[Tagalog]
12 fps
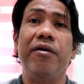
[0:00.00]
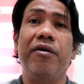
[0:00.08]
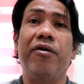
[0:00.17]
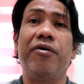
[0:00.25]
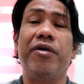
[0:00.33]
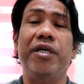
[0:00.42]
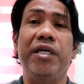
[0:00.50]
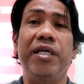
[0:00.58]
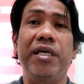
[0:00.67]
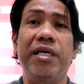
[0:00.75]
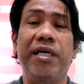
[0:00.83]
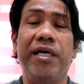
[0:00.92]
no or
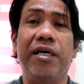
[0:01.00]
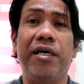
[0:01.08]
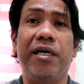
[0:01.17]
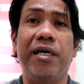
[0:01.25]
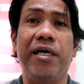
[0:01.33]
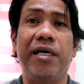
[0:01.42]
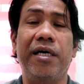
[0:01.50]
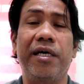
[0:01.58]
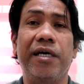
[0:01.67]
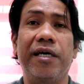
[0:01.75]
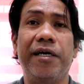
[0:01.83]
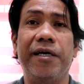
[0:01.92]
the
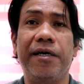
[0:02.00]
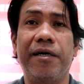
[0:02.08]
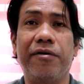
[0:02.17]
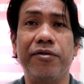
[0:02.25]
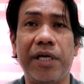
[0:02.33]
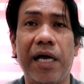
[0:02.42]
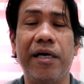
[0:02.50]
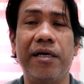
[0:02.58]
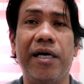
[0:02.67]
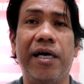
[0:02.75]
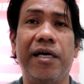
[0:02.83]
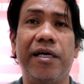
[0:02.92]
uh, kung saan
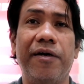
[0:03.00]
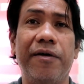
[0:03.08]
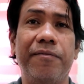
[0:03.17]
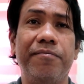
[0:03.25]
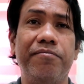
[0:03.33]
uh,